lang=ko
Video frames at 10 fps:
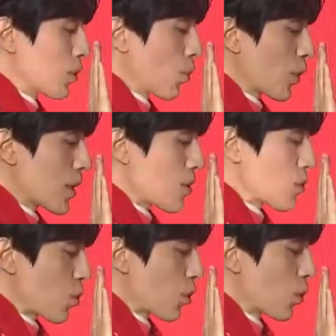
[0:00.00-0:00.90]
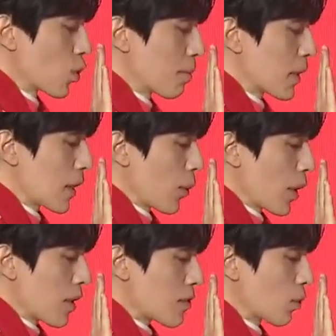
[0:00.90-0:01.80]
동계 청소년 올림픽
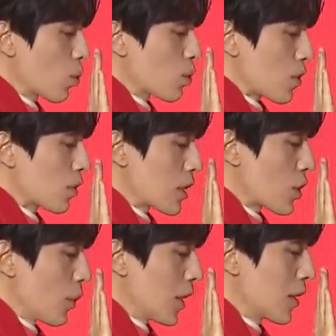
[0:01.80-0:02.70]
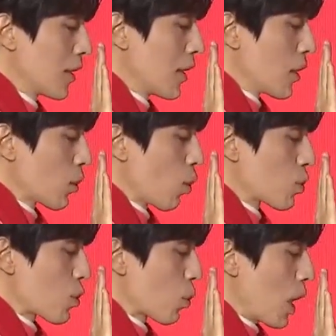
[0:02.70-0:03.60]
대회의 성공적 개최와
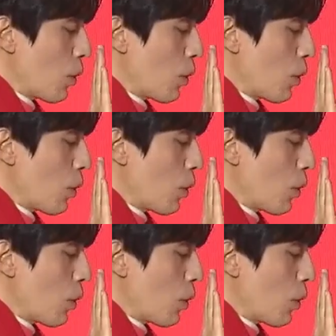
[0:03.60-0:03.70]
공존과